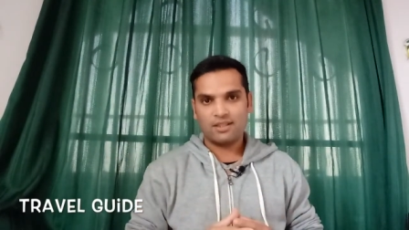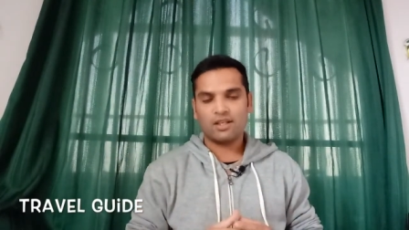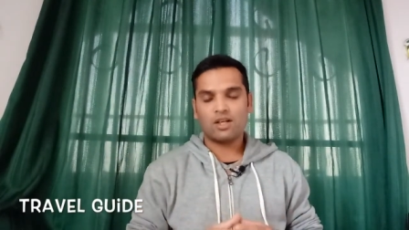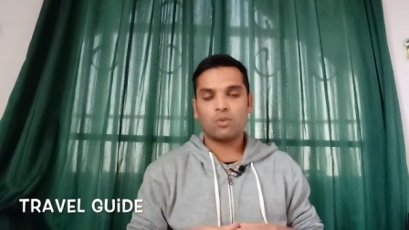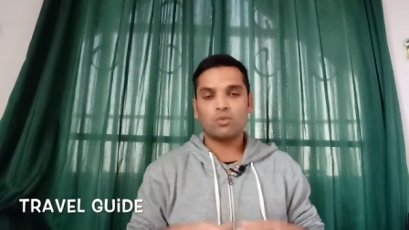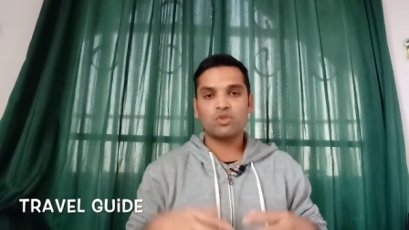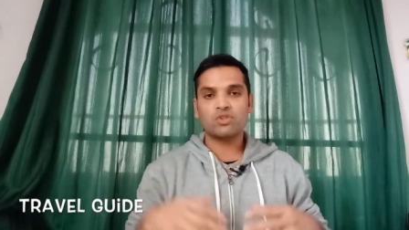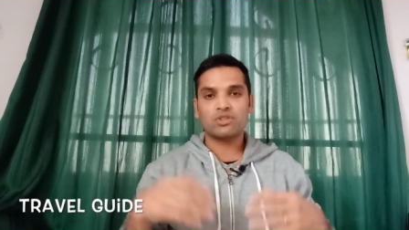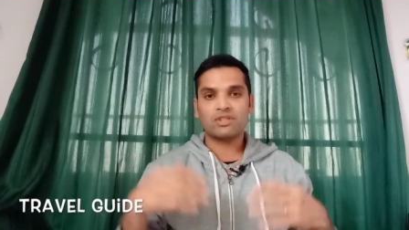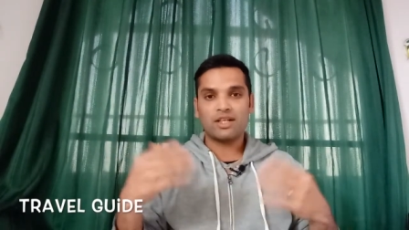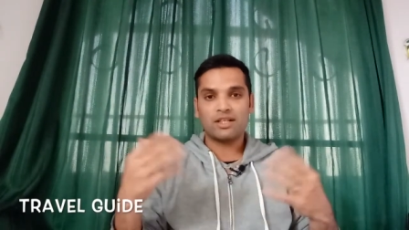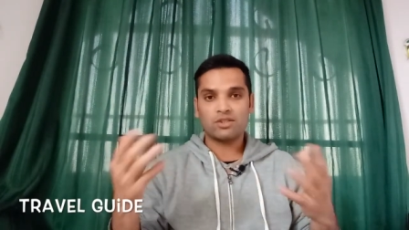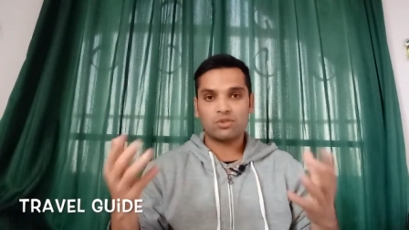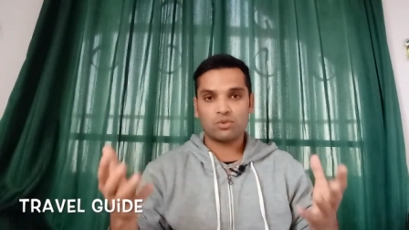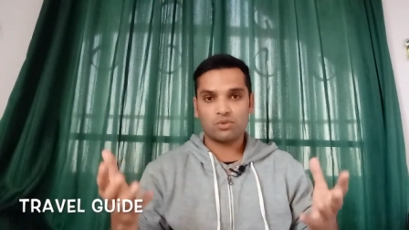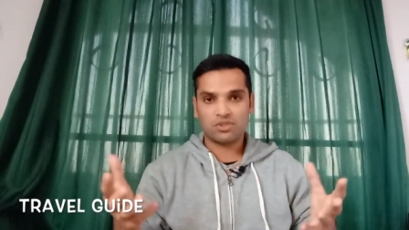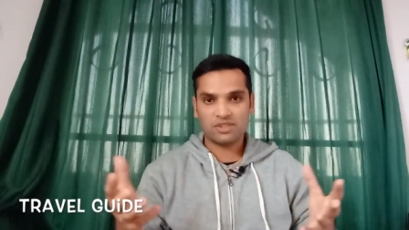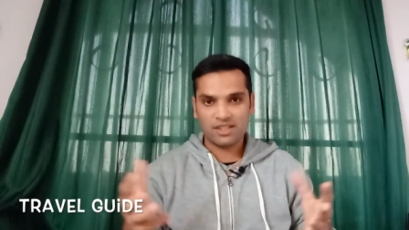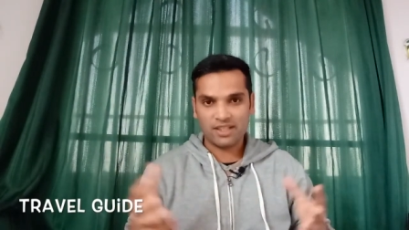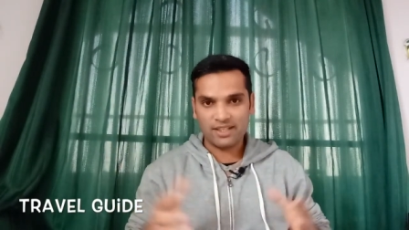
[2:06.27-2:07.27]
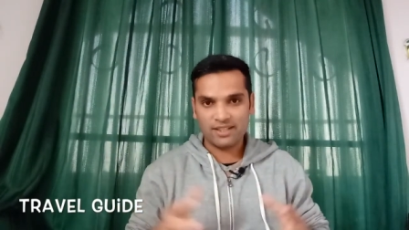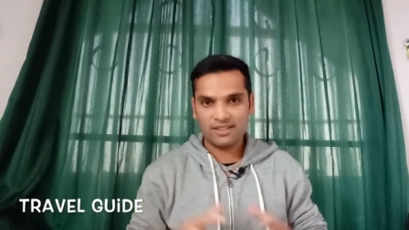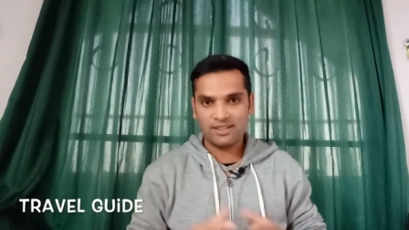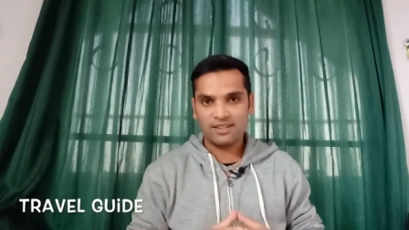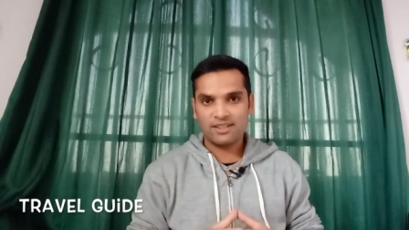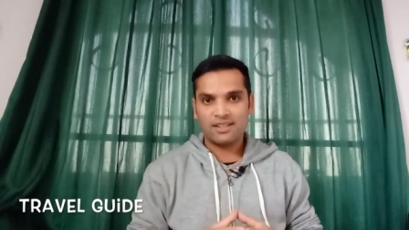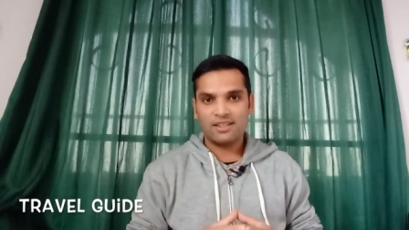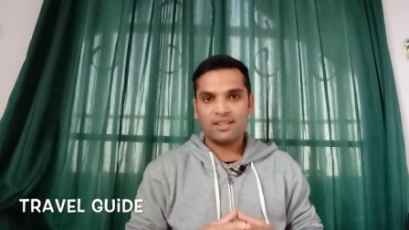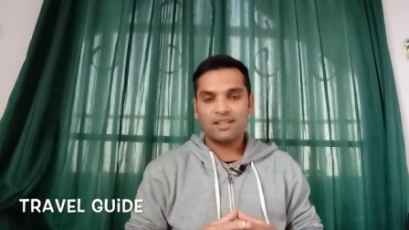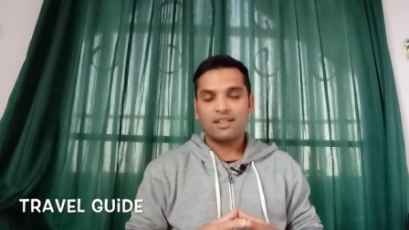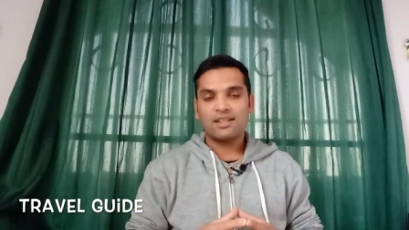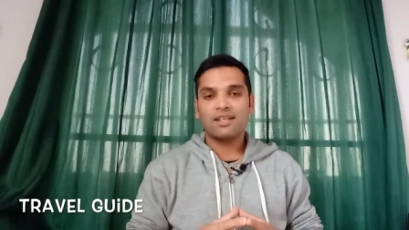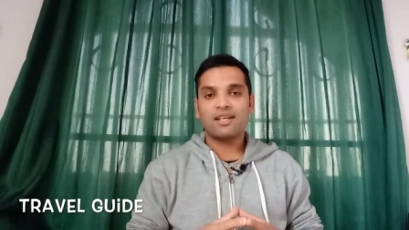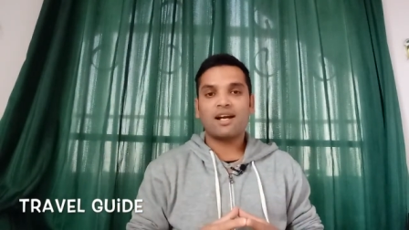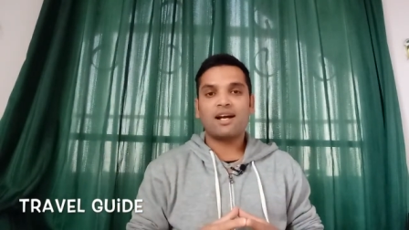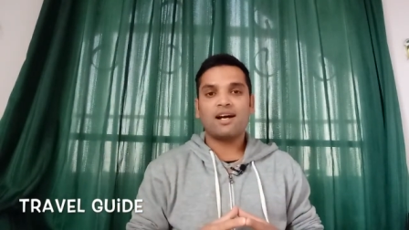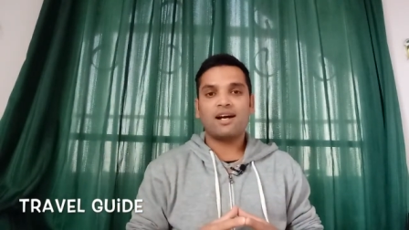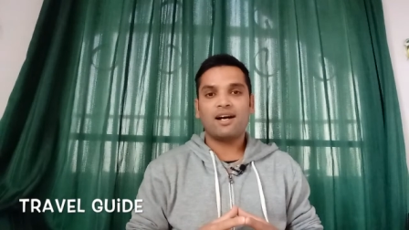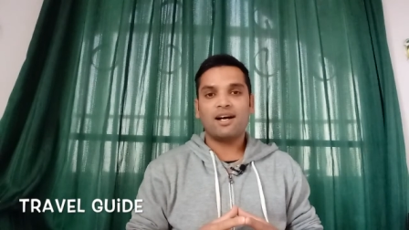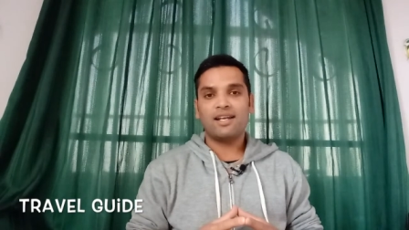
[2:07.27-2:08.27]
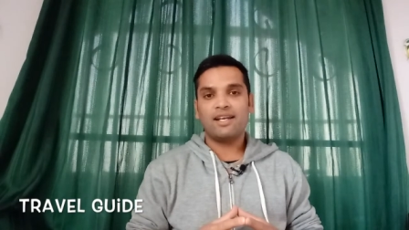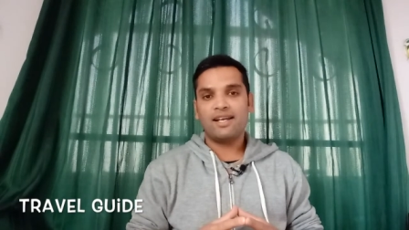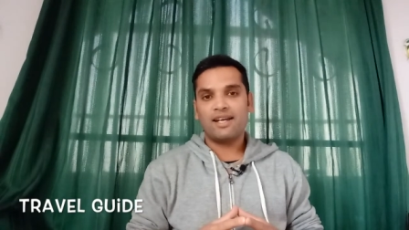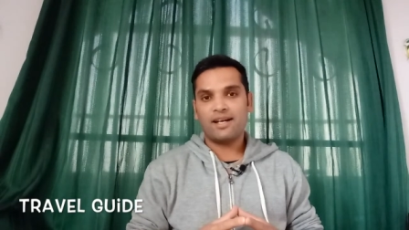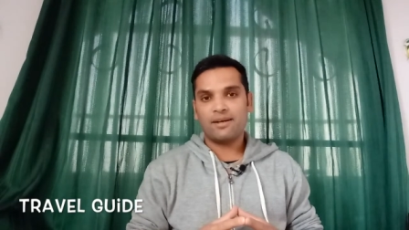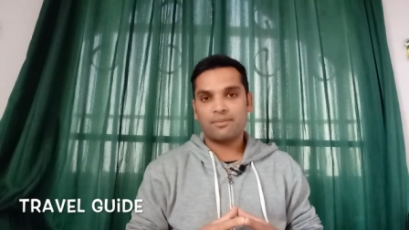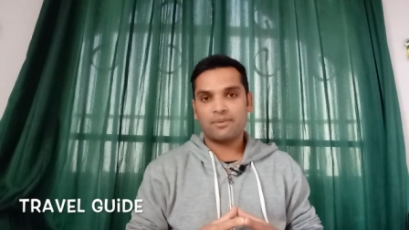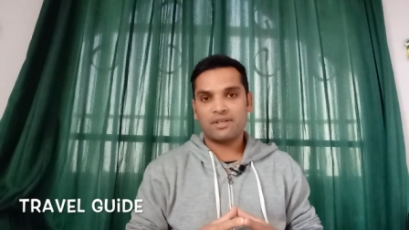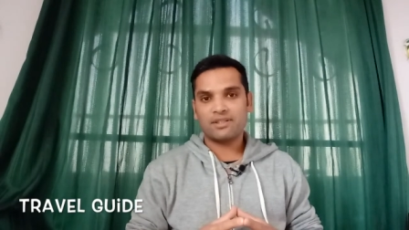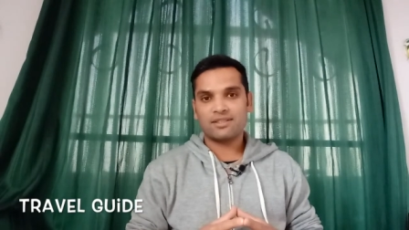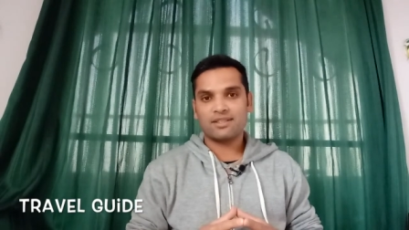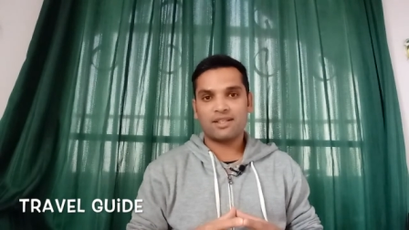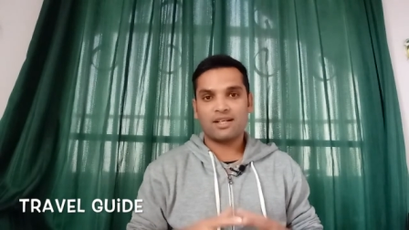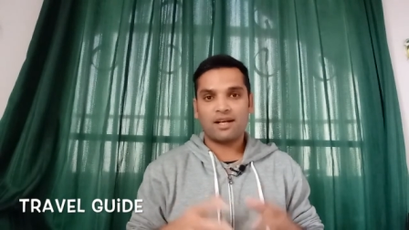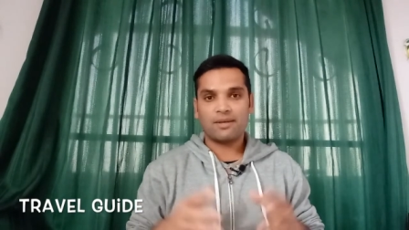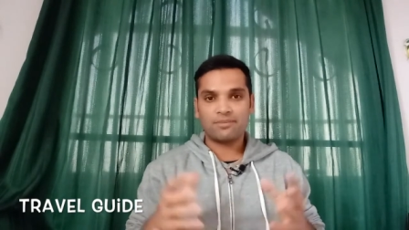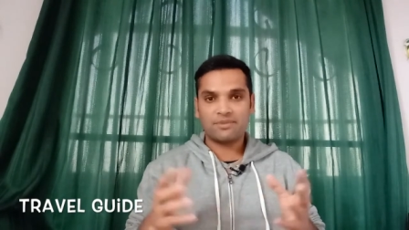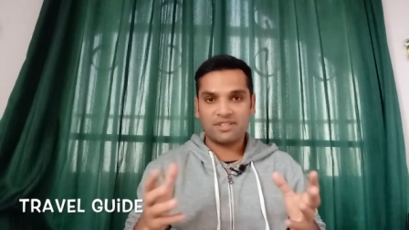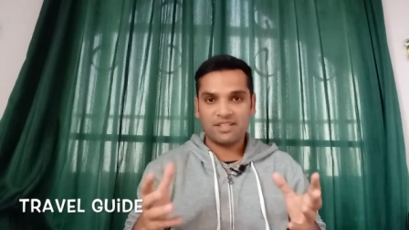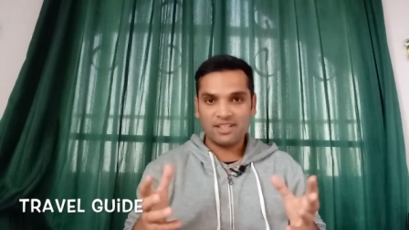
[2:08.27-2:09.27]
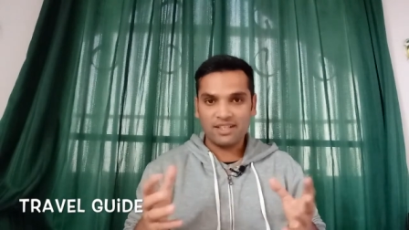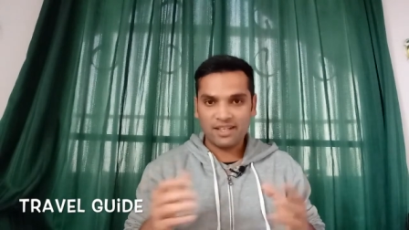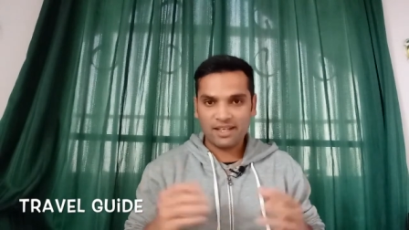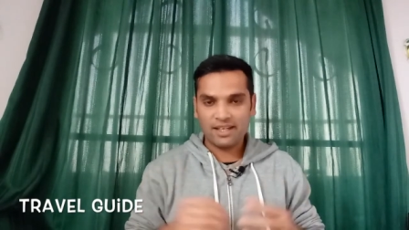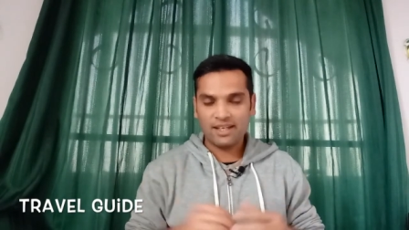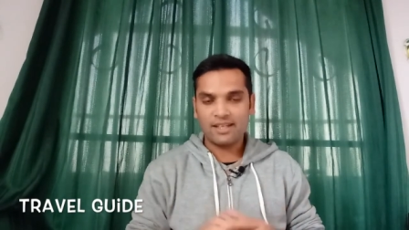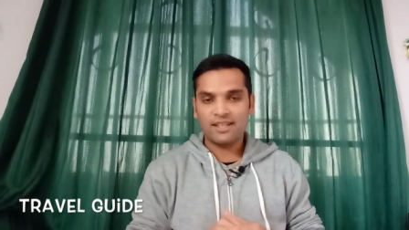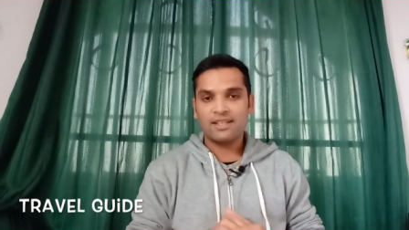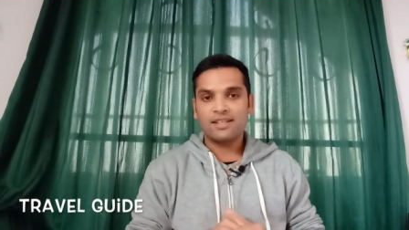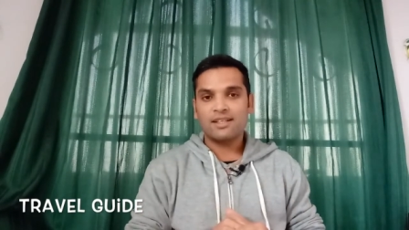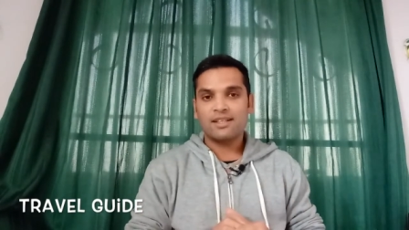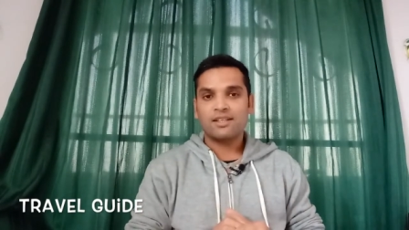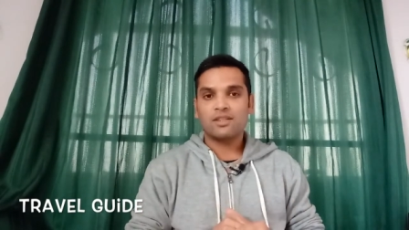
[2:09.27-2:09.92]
कमोस्तास उस्तेद क्या हाल है आपका सर आप ठीक हैं